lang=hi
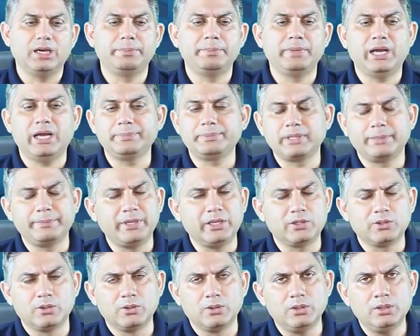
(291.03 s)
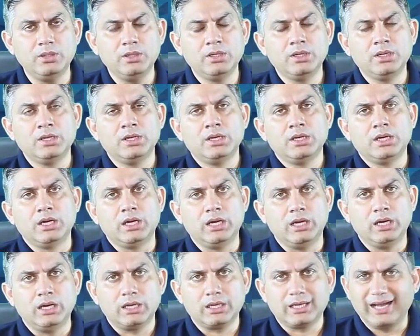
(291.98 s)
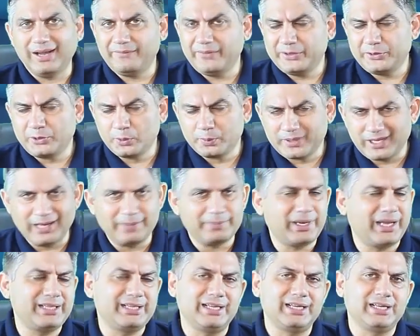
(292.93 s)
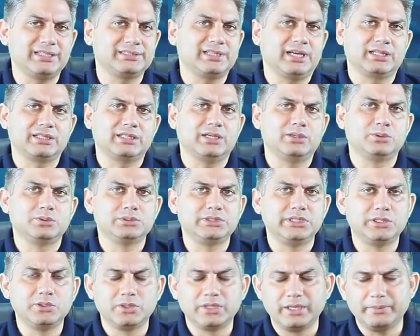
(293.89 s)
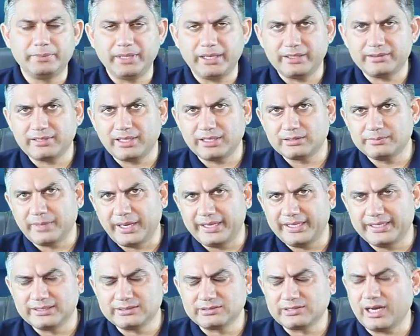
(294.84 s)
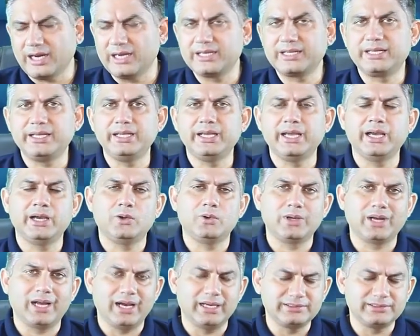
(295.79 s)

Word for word: मैं आप सभी को काफ़ी शुभकामनाएं देना चाहता हूं जिन्होंने मेरे साथ माइनिंग स्टार्ट की है और